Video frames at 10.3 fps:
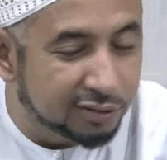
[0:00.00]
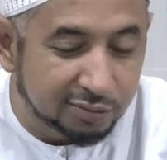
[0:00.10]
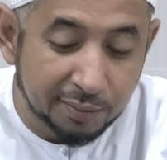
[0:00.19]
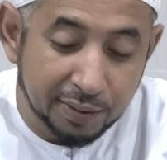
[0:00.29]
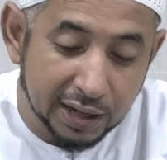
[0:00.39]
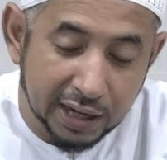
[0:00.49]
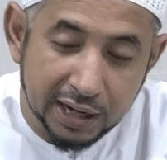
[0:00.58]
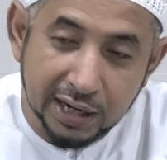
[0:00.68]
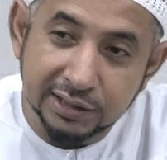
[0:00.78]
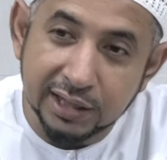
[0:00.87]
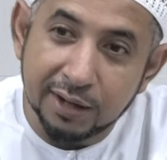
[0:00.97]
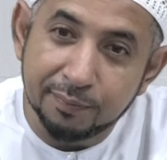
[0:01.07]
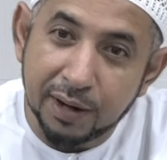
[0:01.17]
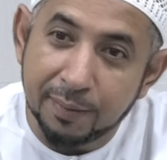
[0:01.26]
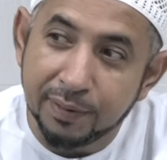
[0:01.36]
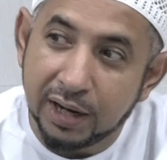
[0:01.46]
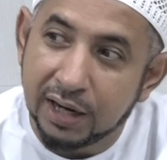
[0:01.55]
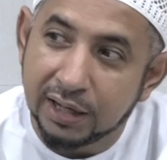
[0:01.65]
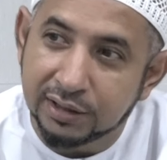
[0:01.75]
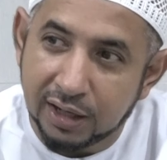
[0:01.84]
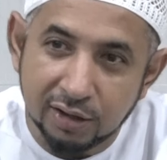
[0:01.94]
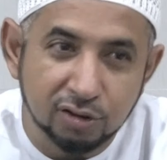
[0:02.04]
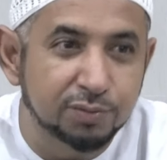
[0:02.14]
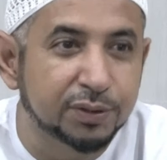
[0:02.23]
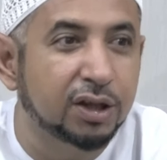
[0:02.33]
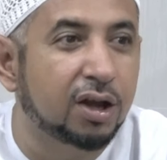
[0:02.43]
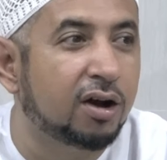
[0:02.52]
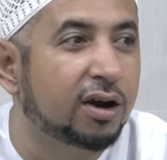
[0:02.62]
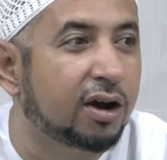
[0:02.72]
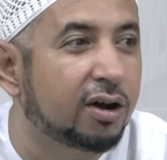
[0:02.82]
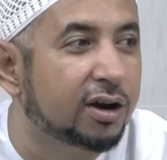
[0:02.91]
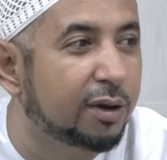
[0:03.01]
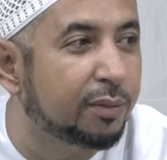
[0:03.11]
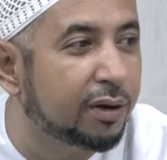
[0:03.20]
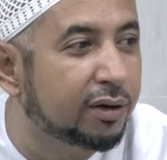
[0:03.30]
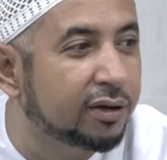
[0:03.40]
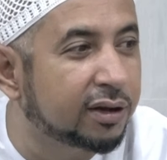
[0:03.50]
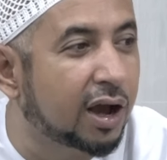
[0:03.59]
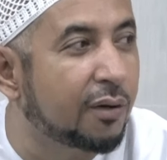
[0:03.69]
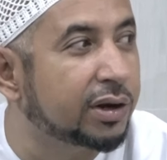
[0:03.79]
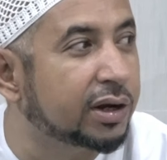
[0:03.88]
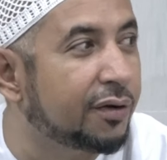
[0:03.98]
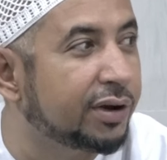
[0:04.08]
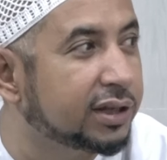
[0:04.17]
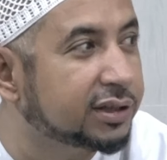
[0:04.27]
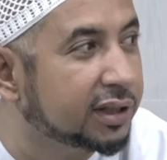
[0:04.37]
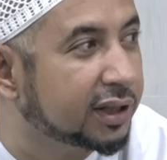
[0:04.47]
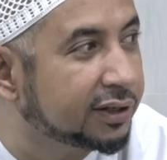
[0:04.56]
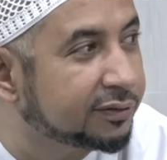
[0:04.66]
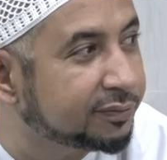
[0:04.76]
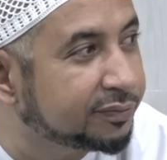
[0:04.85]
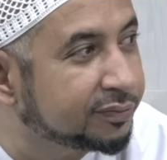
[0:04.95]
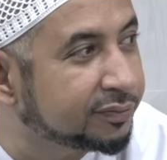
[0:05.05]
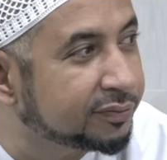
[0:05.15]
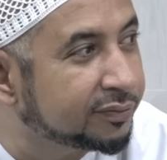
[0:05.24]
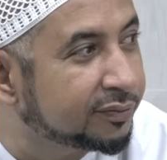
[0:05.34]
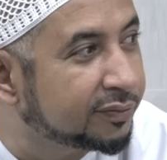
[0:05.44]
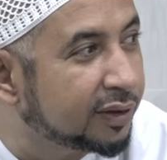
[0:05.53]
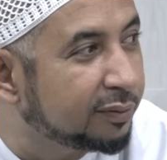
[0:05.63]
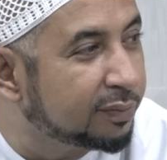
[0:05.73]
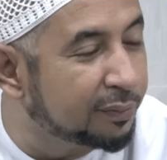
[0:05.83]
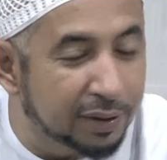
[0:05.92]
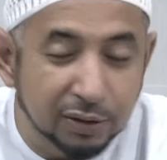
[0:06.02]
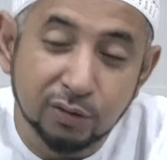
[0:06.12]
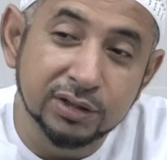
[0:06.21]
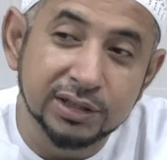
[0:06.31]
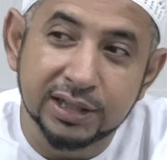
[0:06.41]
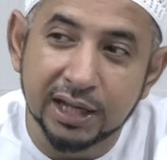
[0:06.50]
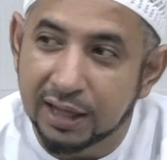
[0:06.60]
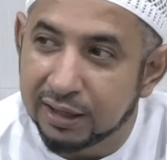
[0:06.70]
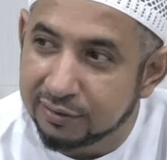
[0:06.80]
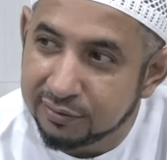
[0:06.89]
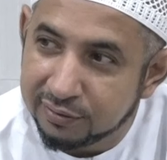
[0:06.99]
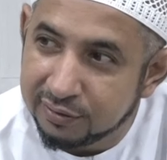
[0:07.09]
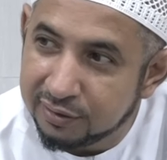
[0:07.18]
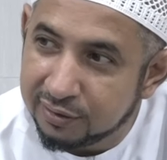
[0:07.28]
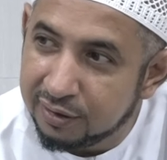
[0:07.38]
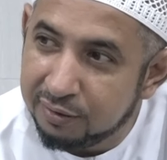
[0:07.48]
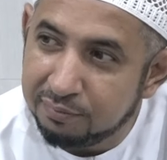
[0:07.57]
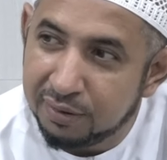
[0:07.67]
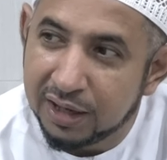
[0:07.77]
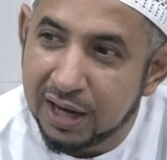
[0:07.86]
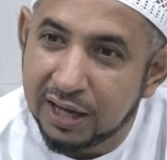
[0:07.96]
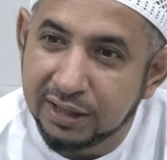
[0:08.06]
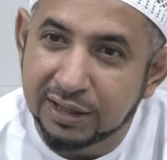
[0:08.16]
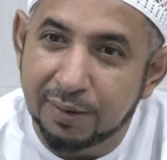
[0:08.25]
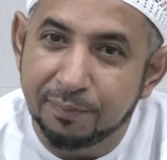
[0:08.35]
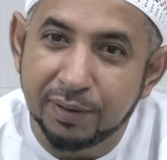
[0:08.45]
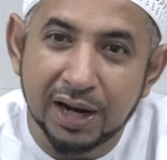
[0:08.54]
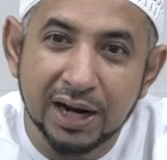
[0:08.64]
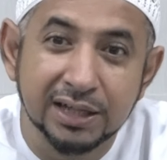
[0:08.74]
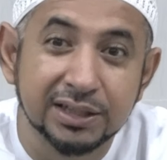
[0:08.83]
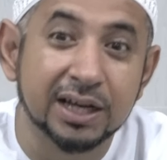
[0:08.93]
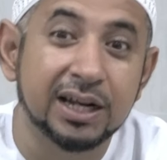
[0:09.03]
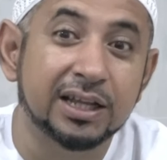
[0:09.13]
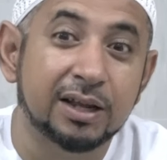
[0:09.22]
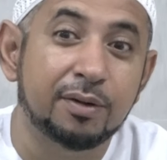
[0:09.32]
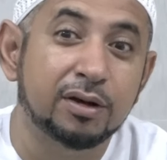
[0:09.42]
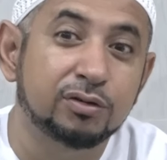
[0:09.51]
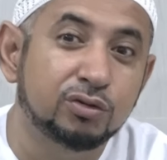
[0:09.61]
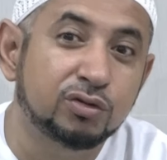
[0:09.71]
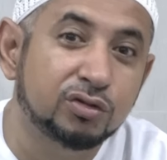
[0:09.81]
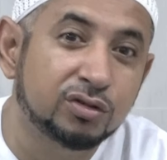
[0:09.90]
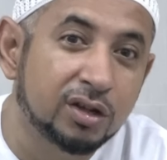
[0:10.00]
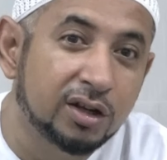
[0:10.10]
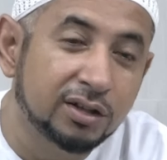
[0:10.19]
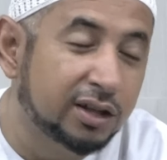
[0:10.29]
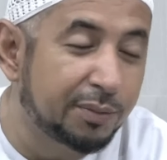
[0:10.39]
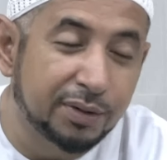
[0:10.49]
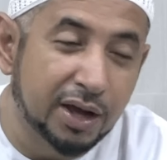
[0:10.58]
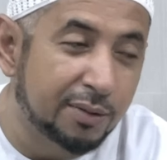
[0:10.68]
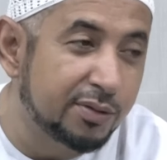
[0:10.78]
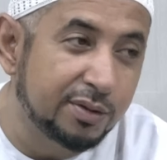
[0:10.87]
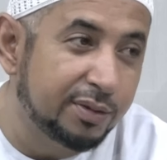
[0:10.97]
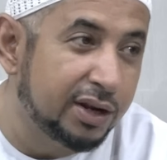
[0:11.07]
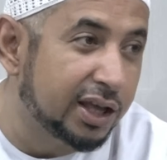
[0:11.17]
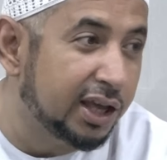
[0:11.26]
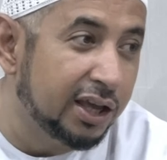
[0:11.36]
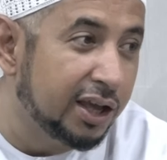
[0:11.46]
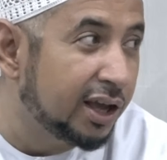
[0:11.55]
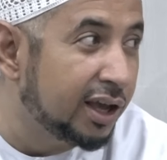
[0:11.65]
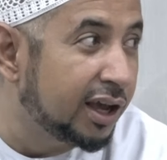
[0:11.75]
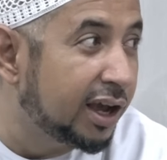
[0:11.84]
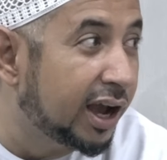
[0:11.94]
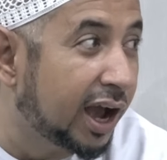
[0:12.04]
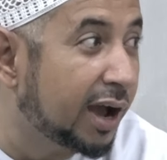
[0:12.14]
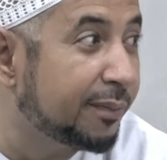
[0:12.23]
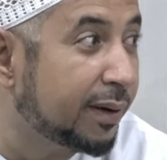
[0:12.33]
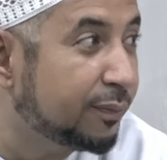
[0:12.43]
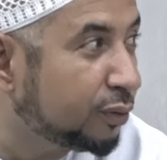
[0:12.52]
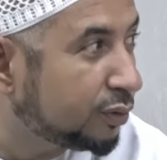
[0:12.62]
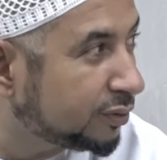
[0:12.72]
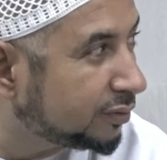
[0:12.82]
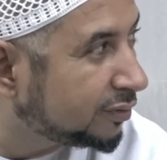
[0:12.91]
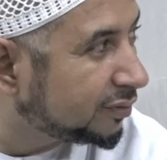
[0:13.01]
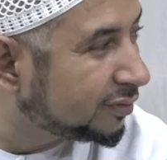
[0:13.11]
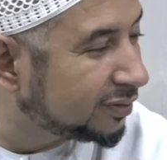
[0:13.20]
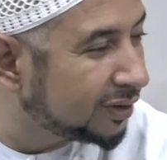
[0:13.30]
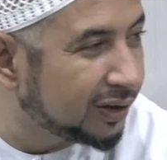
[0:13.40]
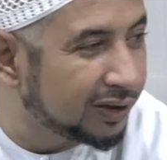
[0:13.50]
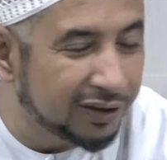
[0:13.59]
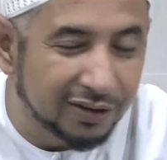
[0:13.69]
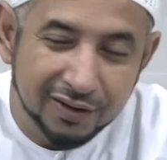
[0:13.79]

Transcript: Cuma pakaian aja, penampilan aja. Nah, itu seperti orang-orang apa? Kawan-kawannya setan. Pembantu kesesatan. Mereka hanya tampilan aja kelihatan bagus. Tapi nggak memiliki apapun. Nah,